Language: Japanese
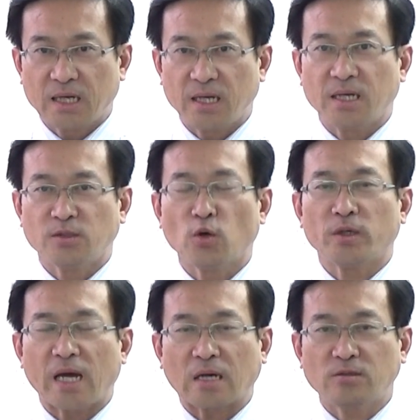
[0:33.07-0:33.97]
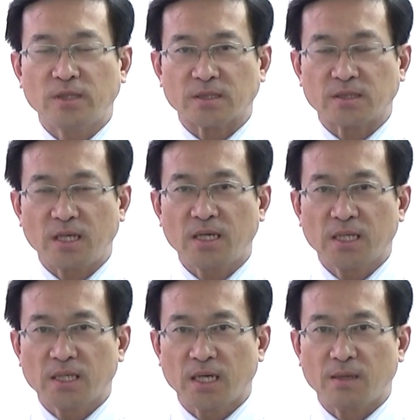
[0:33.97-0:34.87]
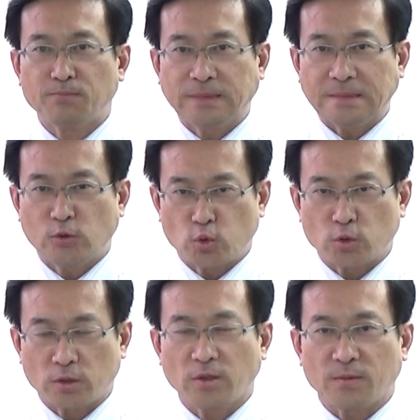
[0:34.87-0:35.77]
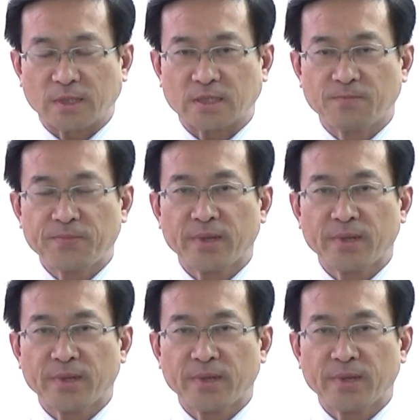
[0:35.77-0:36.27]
の略ですねプルと言います